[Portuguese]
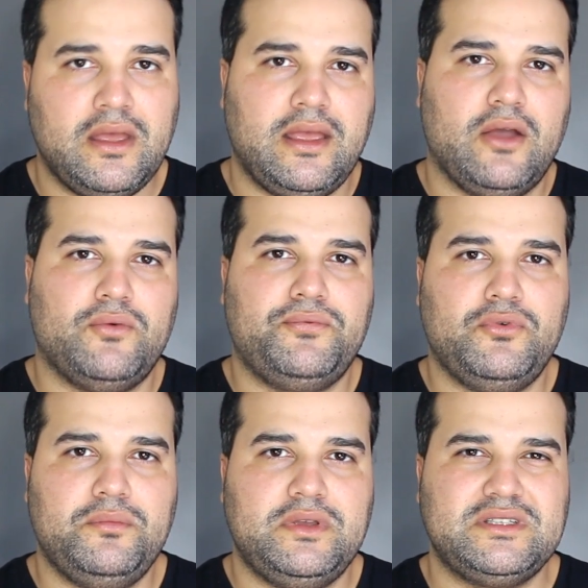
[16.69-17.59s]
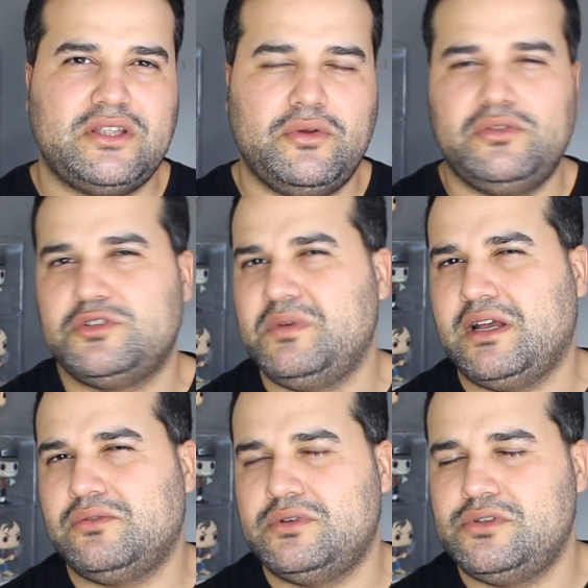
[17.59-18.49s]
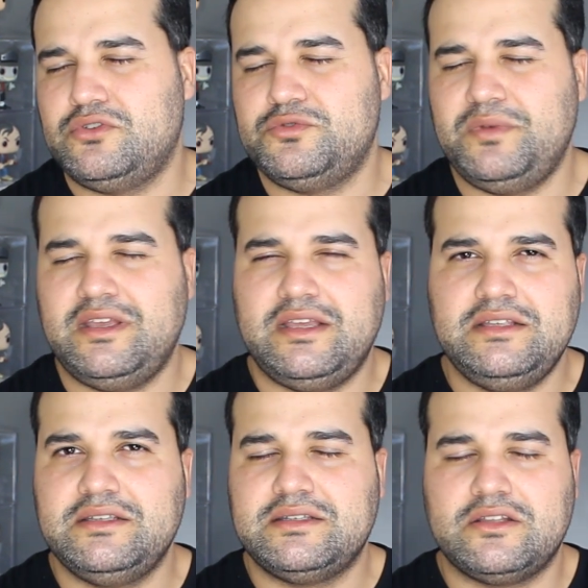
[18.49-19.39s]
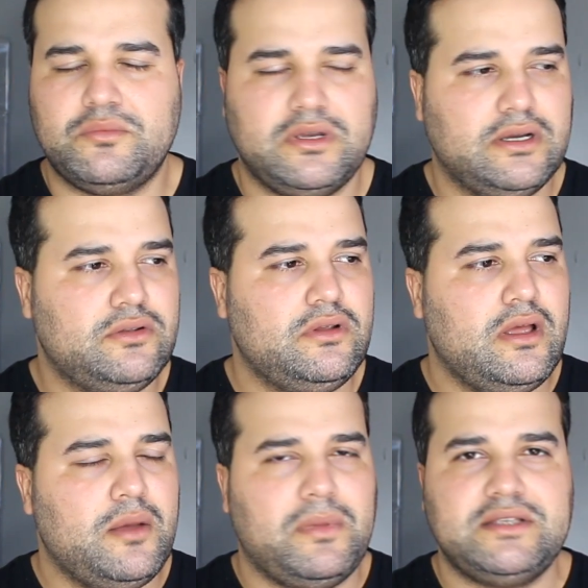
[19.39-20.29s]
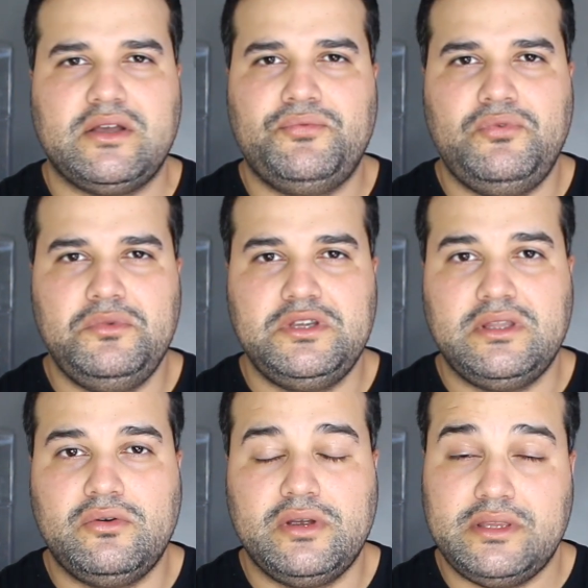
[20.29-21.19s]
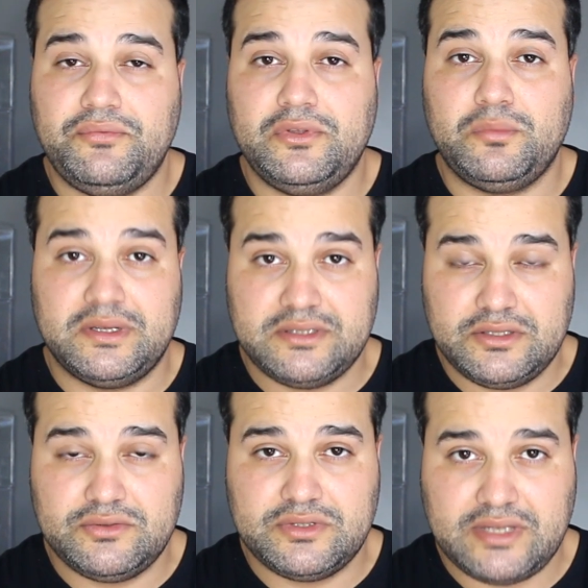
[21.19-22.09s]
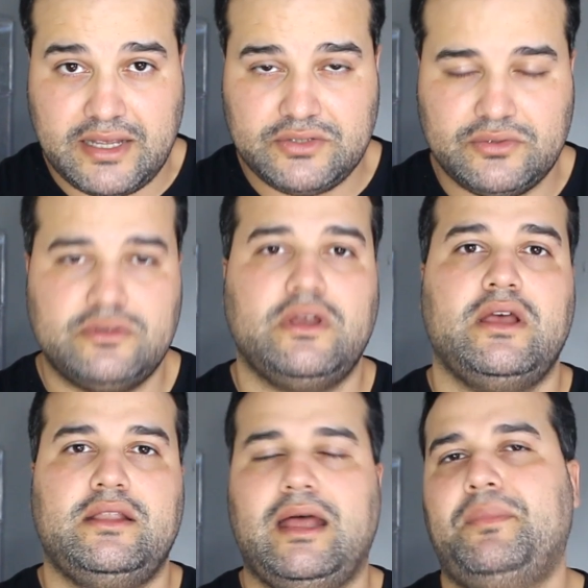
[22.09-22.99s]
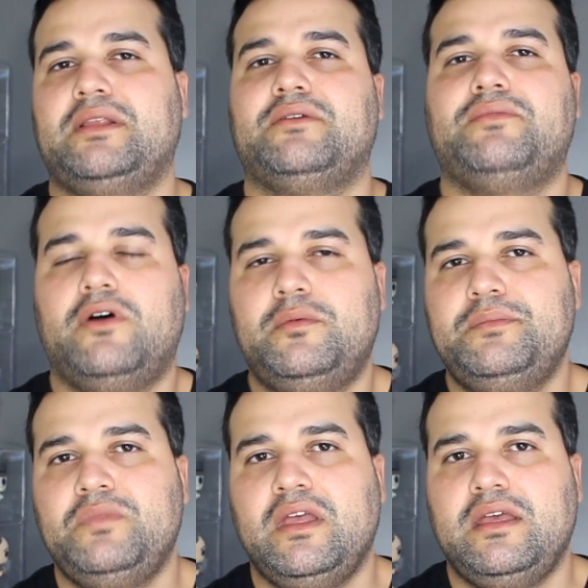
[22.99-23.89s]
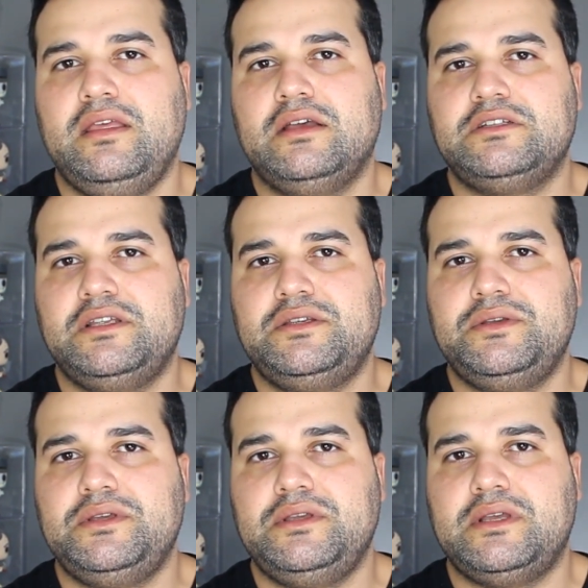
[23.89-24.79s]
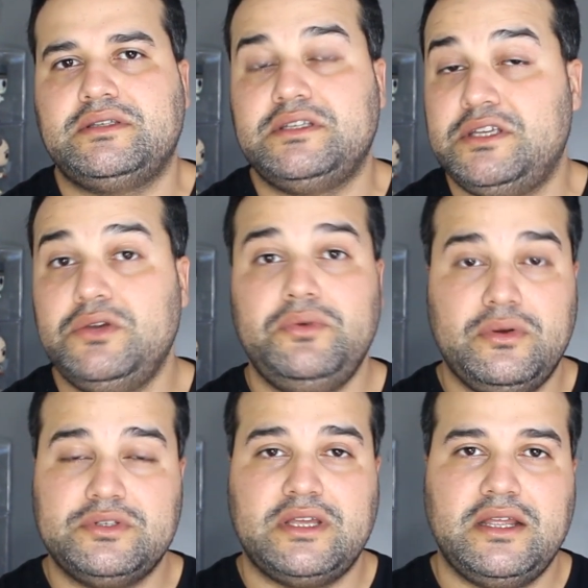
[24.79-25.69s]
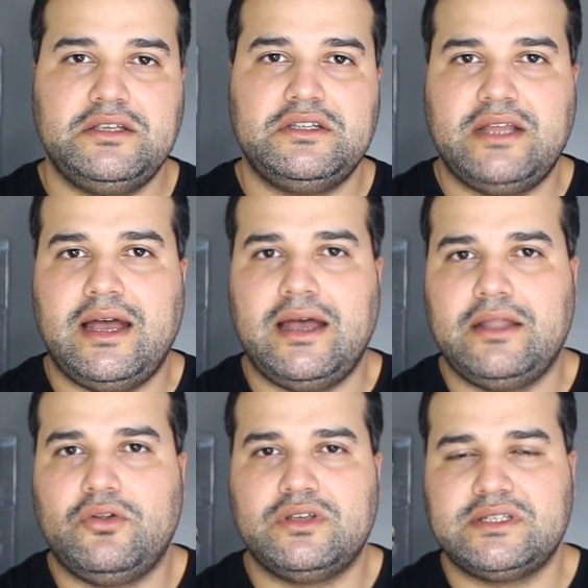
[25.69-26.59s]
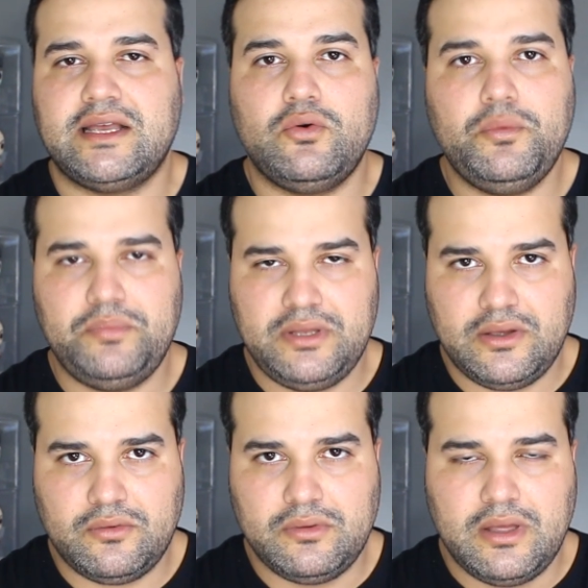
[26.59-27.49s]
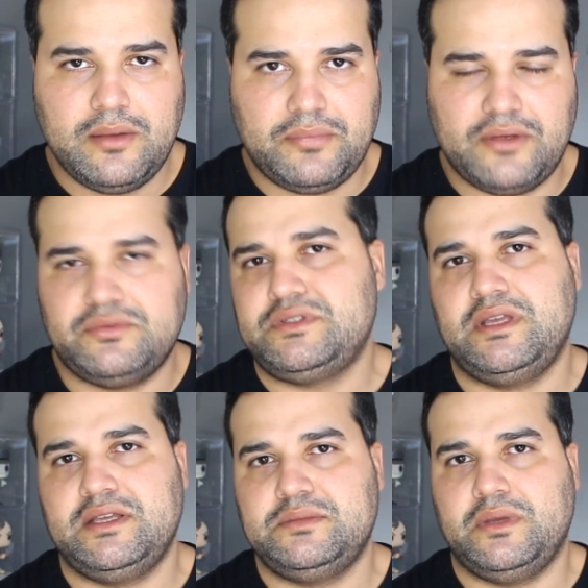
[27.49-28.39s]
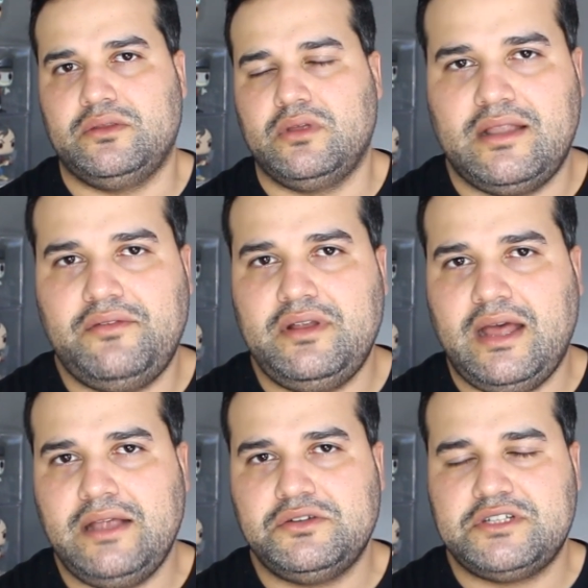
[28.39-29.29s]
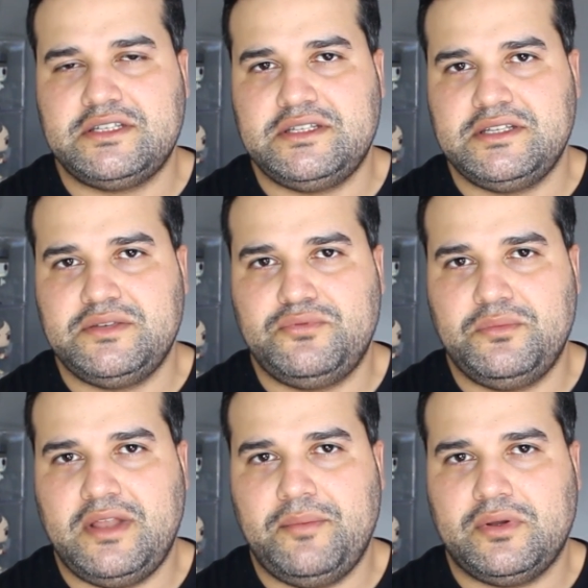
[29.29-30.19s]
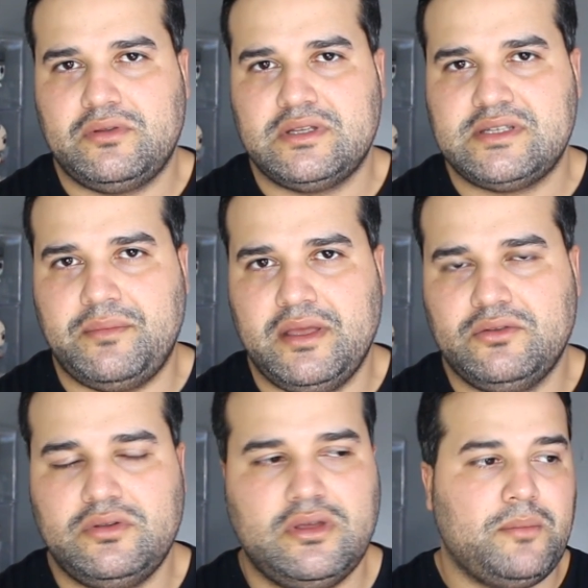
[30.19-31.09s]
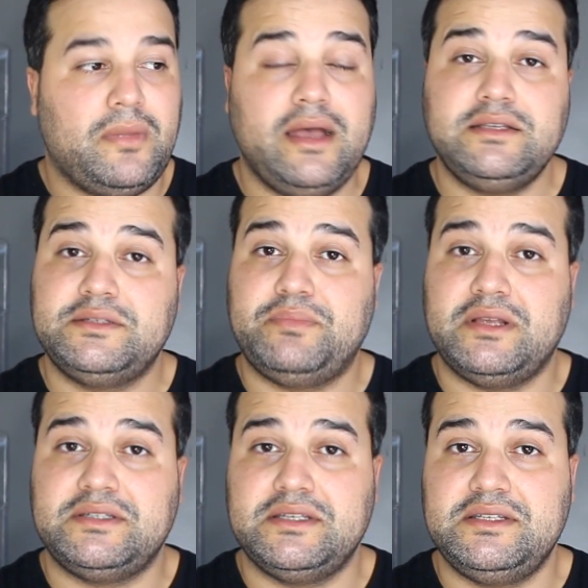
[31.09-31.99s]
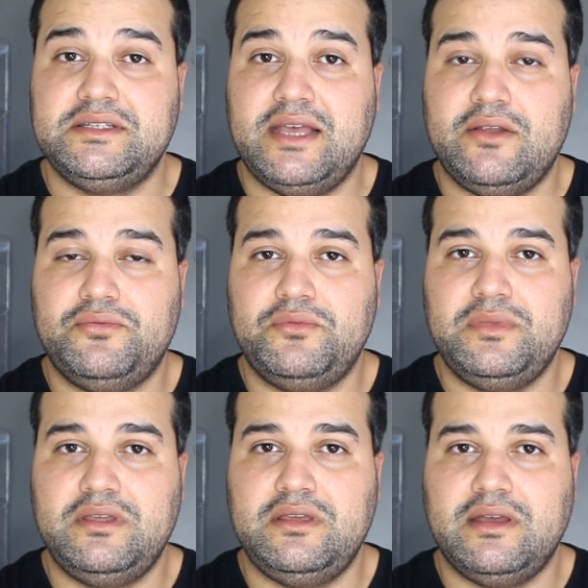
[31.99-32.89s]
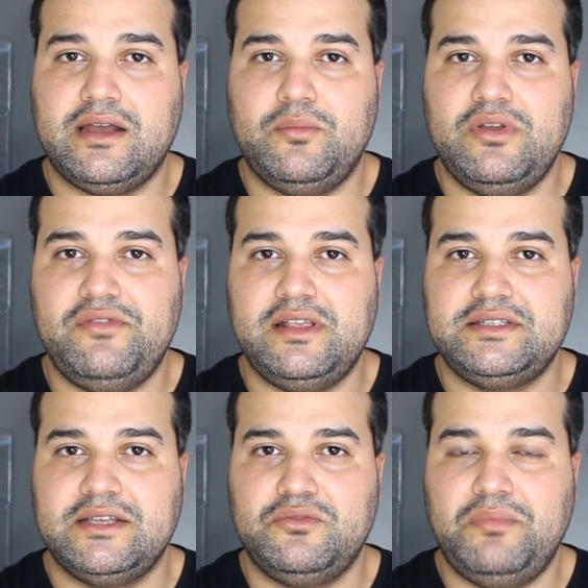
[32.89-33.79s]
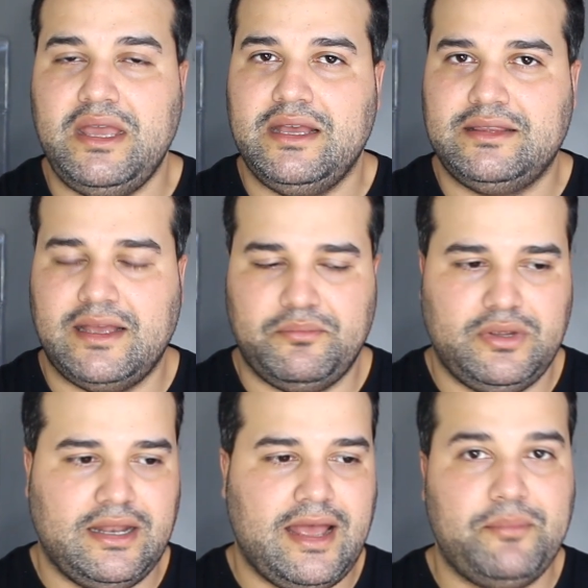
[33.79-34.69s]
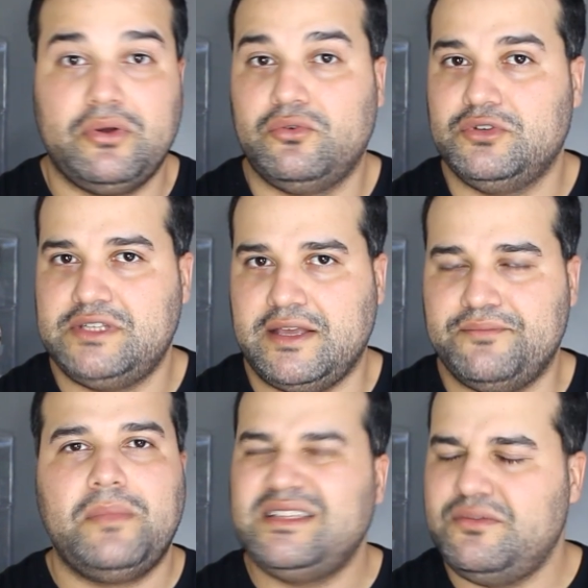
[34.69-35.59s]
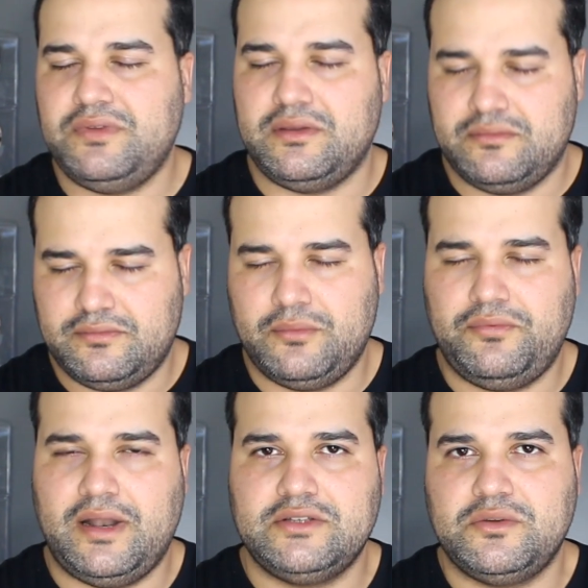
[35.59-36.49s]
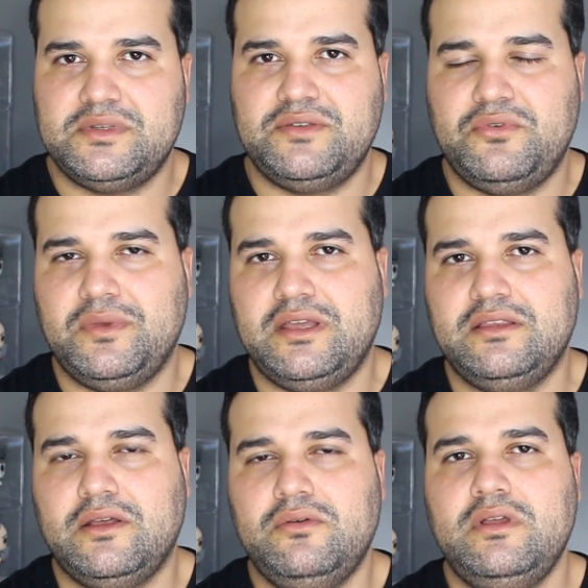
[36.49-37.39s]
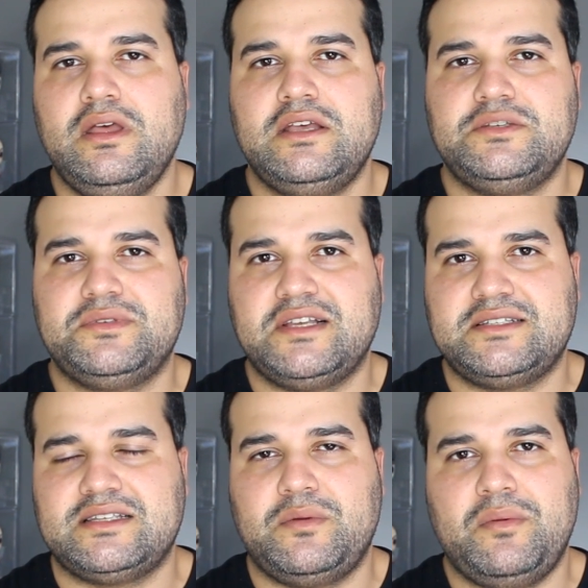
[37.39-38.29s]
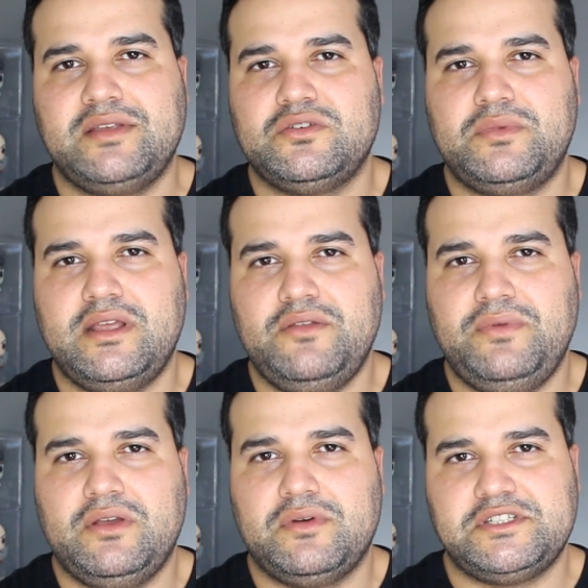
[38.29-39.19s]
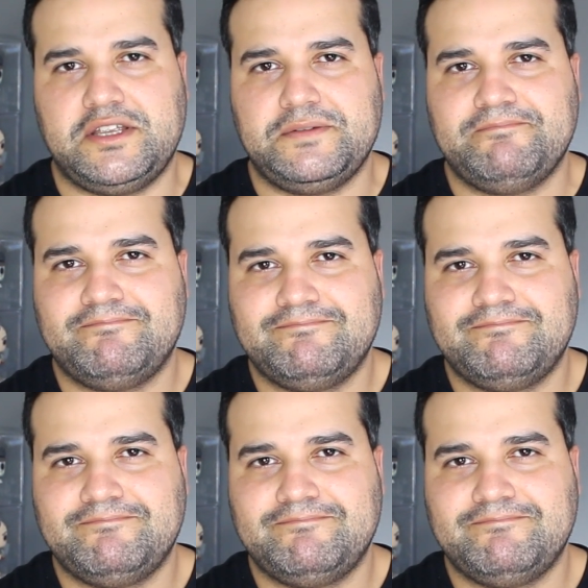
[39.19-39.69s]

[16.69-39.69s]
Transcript: É um filme que estreou em 2014 ou 2015, se não me engano, mas é um filme de terror que tem feito bastante sucesso na plataforma e a gente assistiu e gostaria de dar a nossa opinião para você a respeito. Na verdade, eu já assisti esse filme na época do lançamento, mas para ser sincero, é um filme que acabou envelhecendo bem até, porque na época eu não gostei. Mas enfim, vamos falar sobre esse filme aqui então. Se você quiser saber mais sobre ele, fique com a gente.